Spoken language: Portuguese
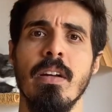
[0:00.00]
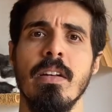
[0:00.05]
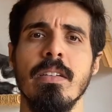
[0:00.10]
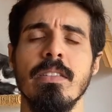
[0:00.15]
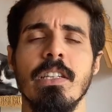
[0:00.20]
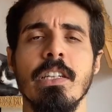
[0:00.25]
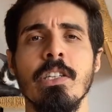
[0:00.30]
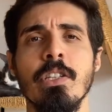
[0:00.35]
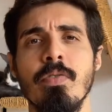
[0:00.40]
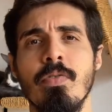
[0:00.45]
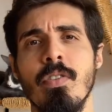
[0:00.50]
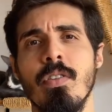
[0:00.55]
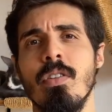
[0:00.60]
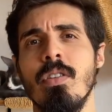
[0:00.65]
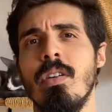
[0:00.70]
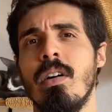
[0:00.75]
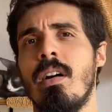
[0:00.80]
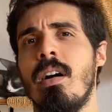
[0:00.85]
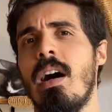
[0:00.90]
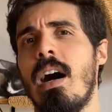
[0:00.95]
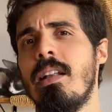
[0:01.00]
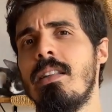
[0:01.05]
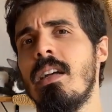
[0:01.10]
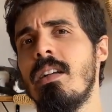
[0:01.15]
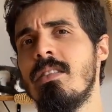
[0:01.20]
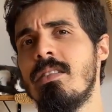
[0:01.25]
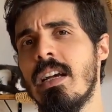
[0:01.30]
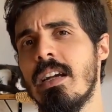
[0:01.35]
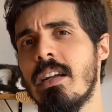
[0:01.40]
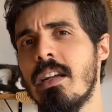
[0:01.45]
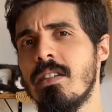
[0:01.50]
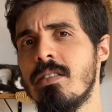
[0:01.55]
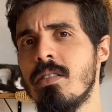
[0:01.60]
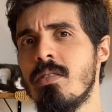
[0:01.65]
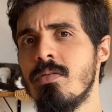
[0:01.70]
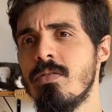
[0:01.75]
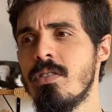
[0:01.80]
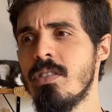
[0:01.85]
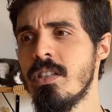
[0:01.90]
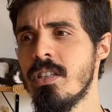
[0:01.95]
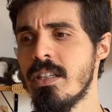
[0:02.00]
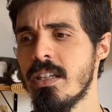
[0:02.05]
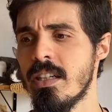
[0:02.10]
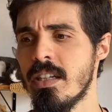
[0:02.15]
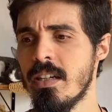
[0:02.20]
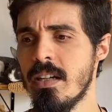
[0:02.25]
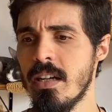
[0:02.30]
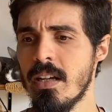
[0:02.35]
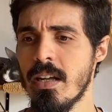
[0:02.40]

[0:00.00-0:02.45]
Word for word: Se a gente for analisar a questão de